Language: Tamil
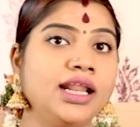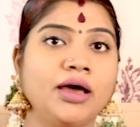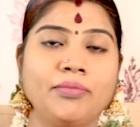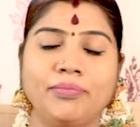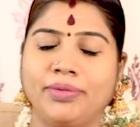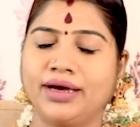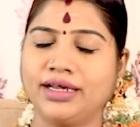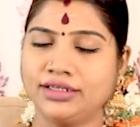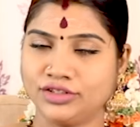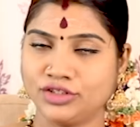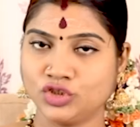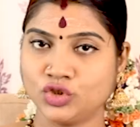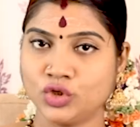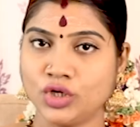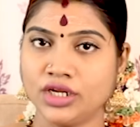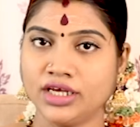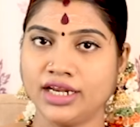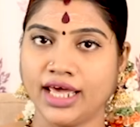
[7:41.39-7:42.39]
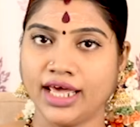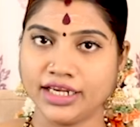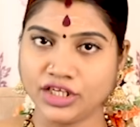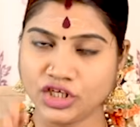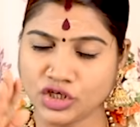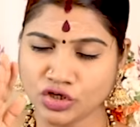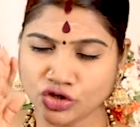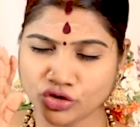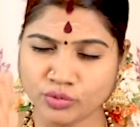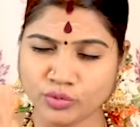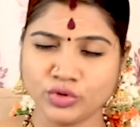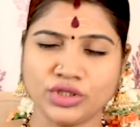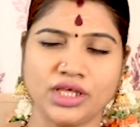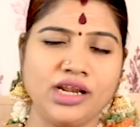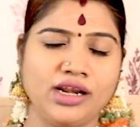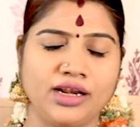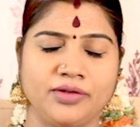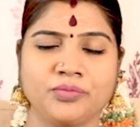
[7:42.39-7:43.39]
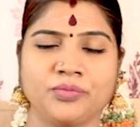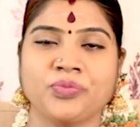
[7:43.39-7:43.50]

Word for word: எல்லாம் பார்த்து சொல்லுகிறார் இன்று முதல்